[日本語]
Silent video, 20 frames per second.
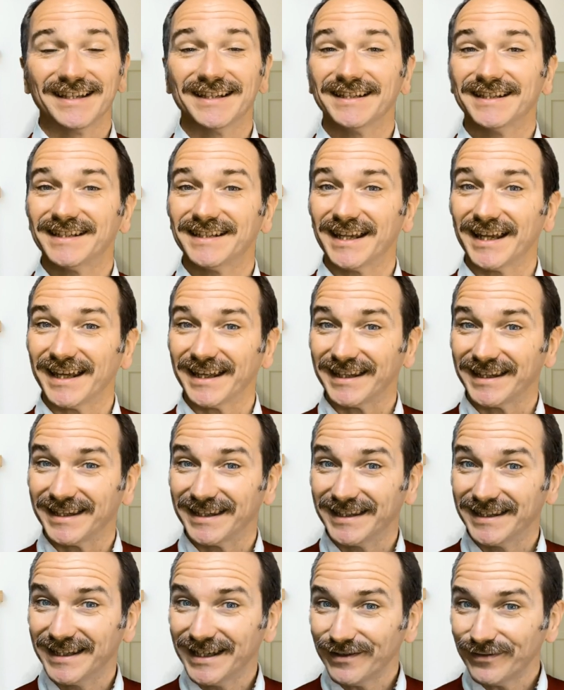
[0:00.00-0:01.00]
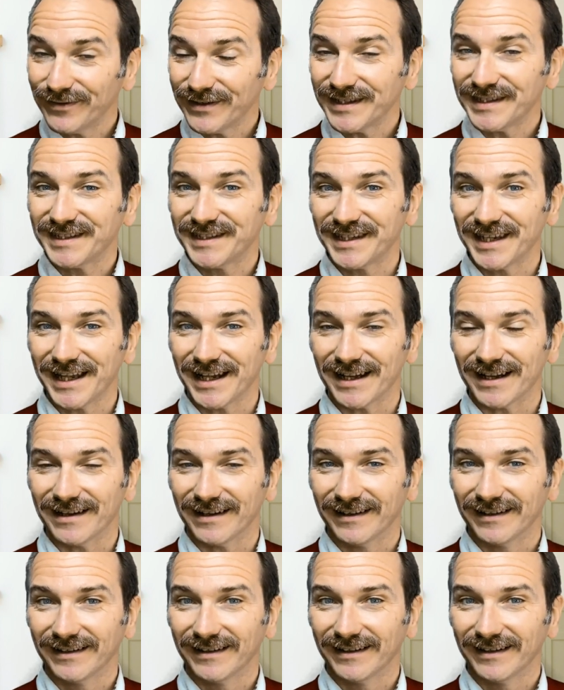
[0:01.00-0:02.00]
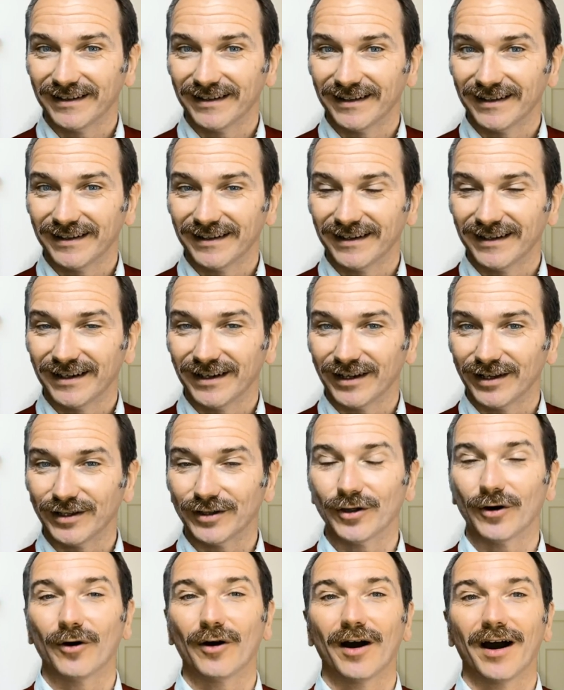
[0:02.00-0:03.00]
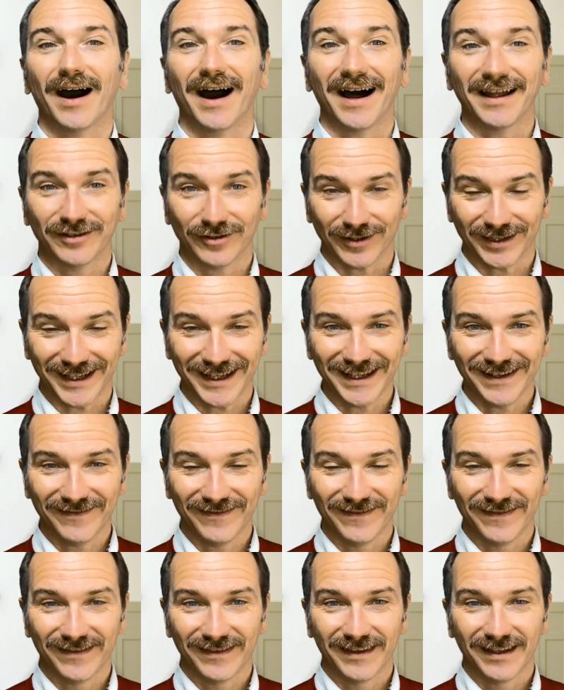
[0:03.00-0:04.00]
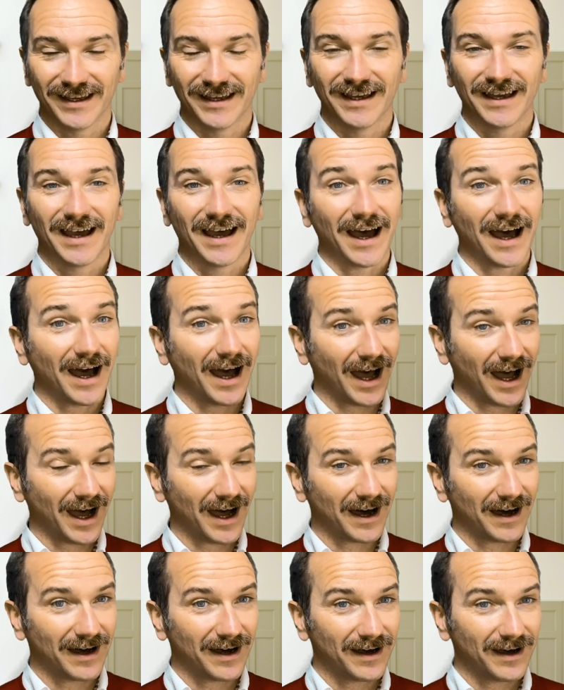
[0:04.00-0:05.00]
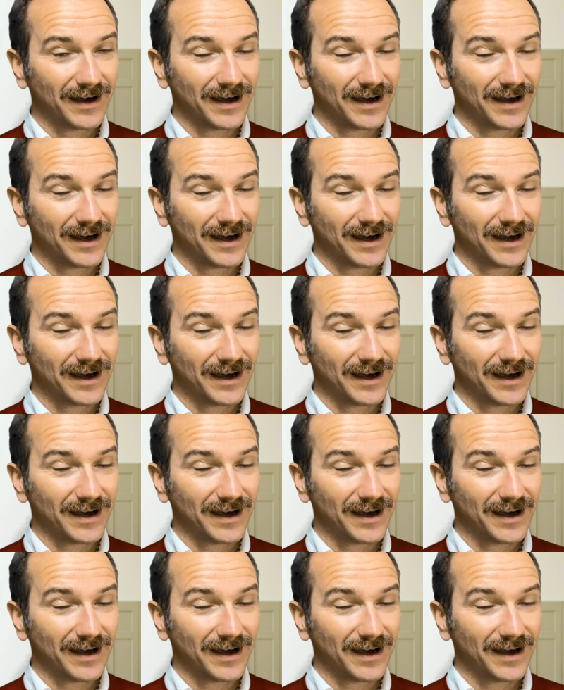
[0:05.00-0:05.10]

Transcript: c'est difficile の後にあ